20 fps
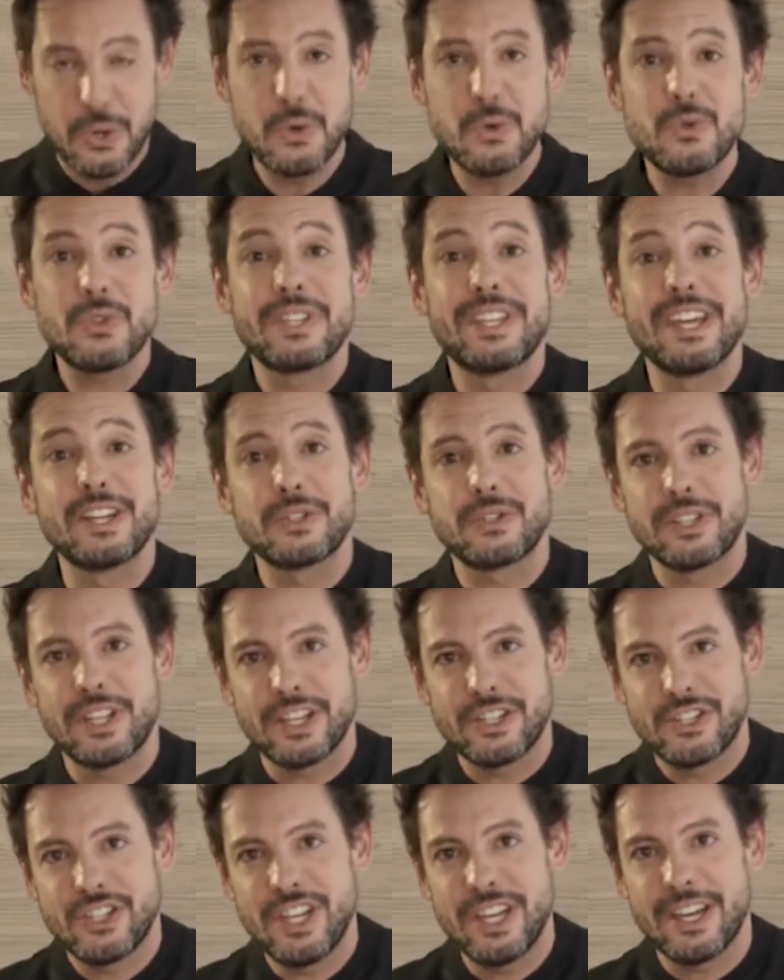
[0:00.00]
Um terço
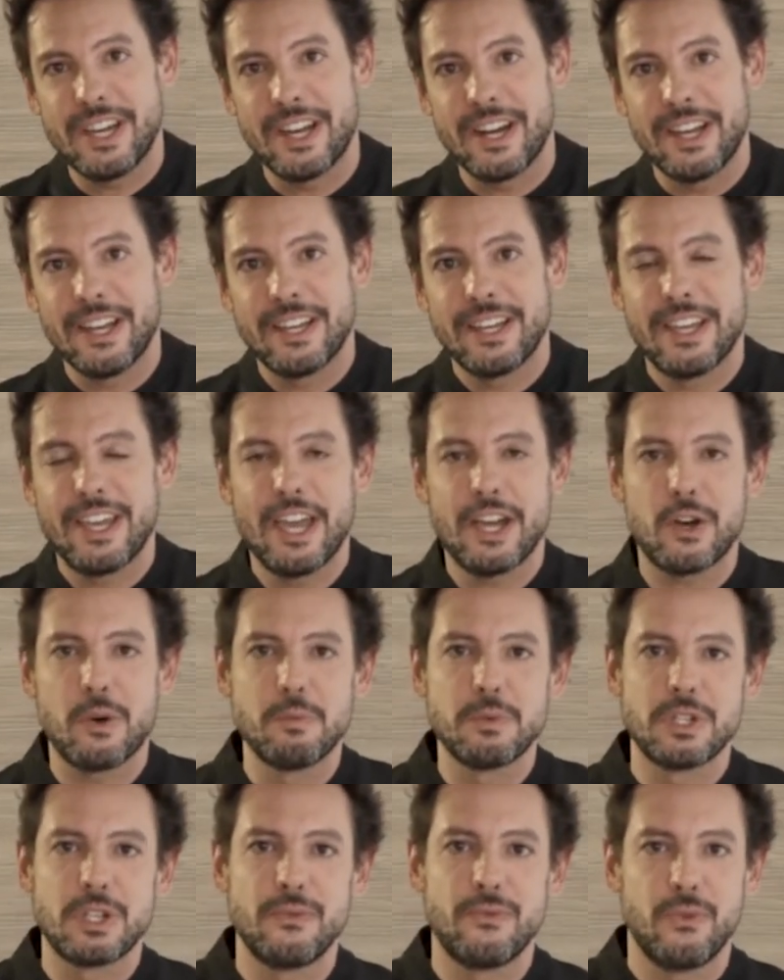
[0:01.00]
da xícara é
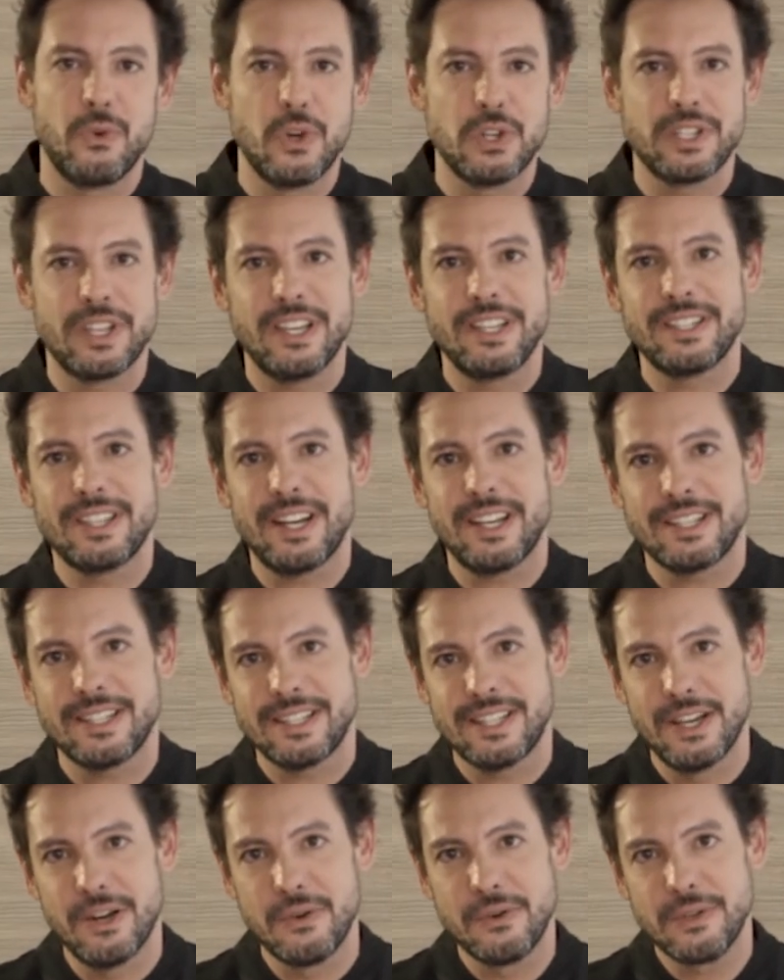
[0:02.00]
como se fosse a
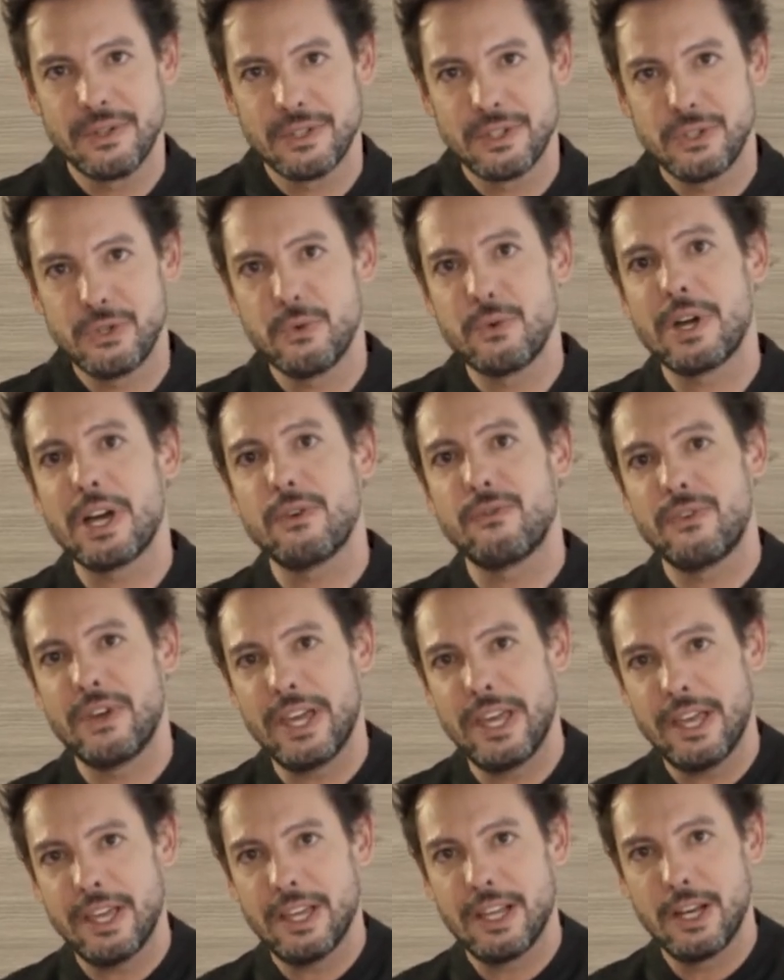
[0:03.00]
extração de um
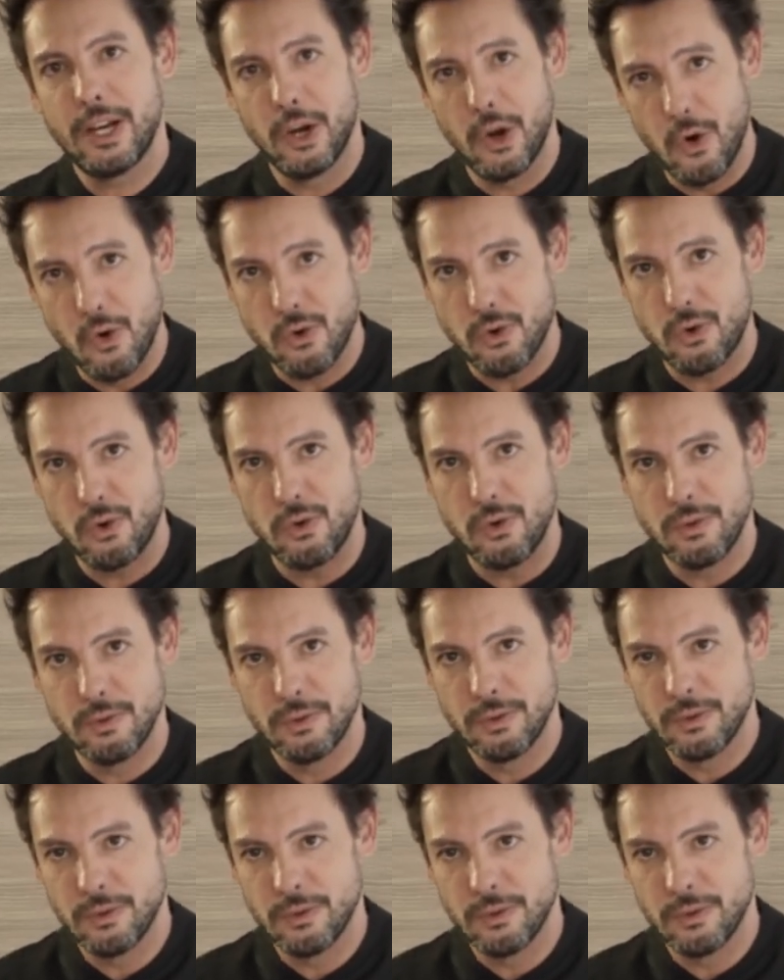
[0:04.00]
café longo.